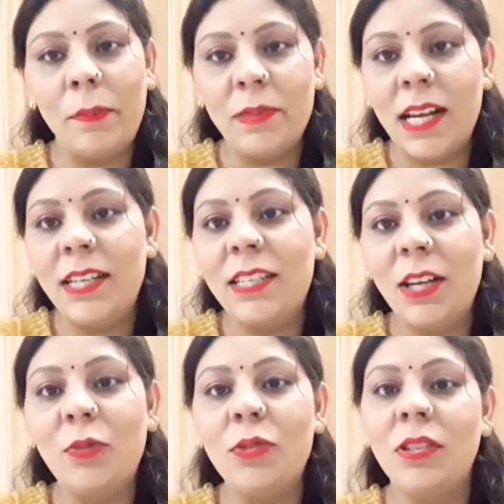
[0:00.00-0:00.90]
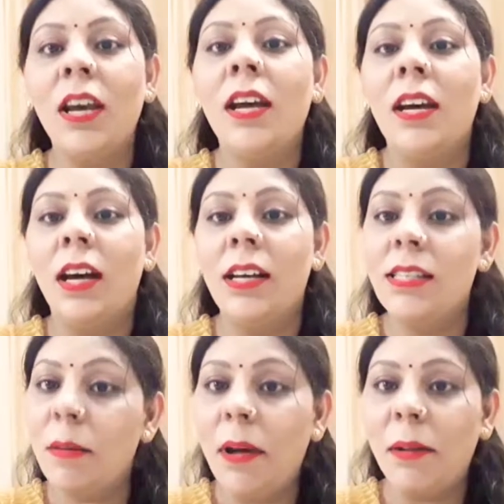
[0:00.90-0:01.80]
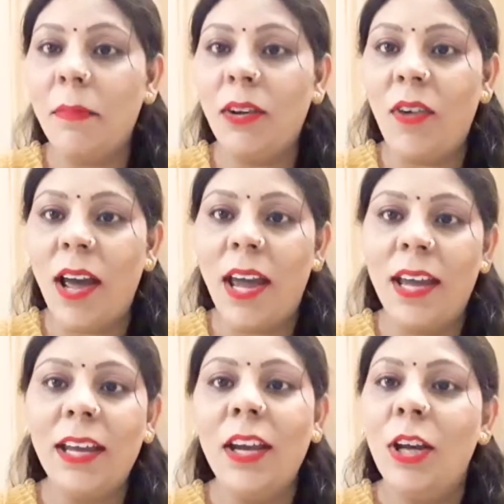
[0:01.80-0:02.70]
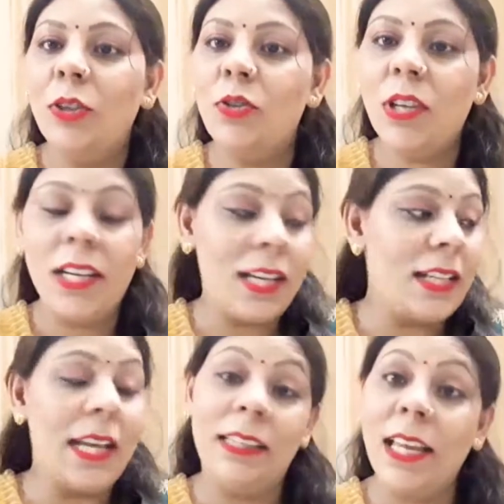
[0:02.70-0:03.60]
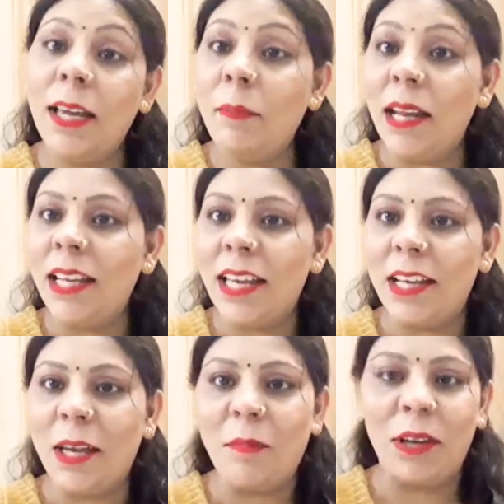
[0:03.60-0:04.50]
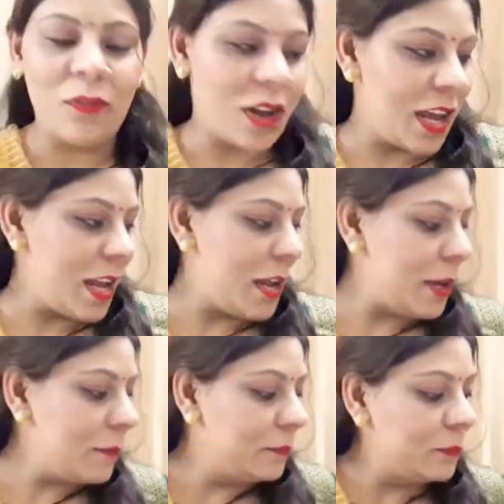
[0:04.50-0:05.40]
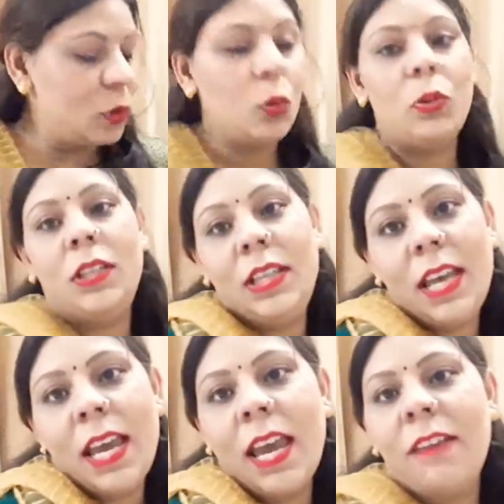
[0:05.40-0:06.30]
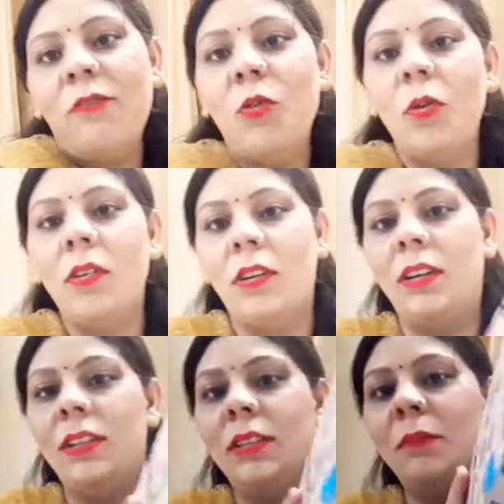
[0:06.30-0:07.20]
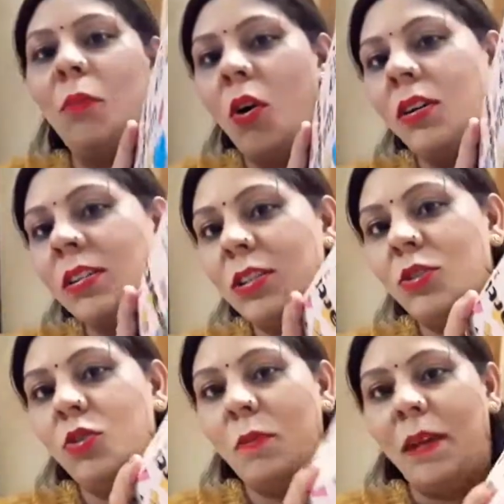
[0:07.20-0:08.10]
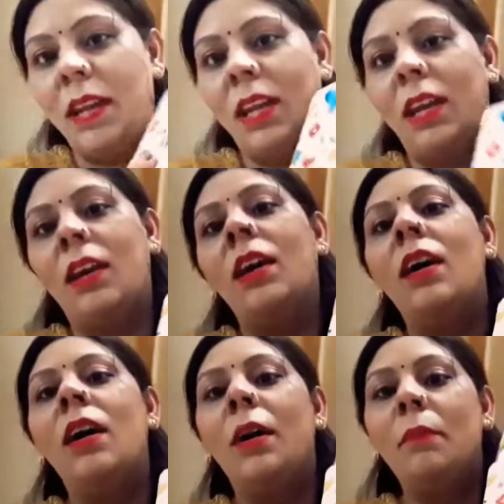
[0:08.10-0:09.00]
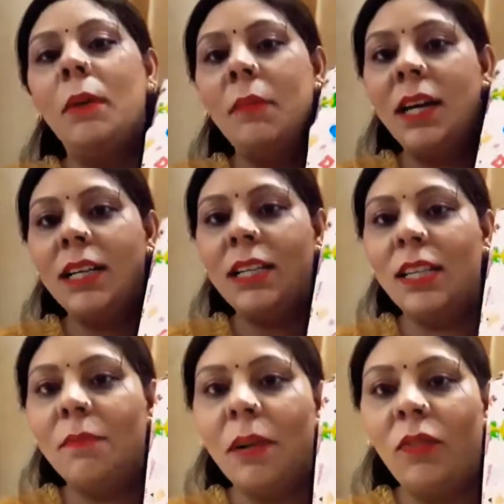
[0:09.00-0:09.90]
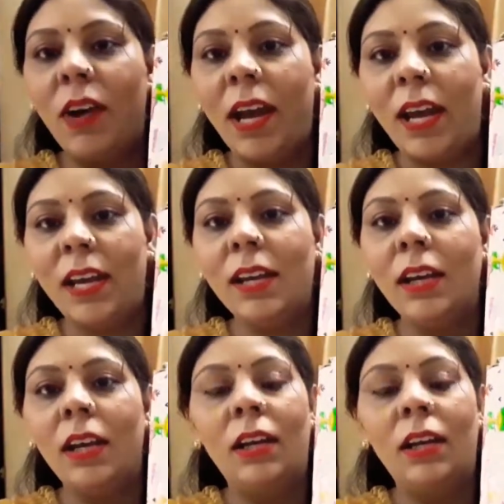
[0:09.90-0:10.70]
वेबसाइट से कुछ सामान मंगवाया है तो चलिए देखते हैं मैंने क्या क्या मंगवाया है तो ये है वो बॉक्स जो मैंने ममार्थ से मंगवाया है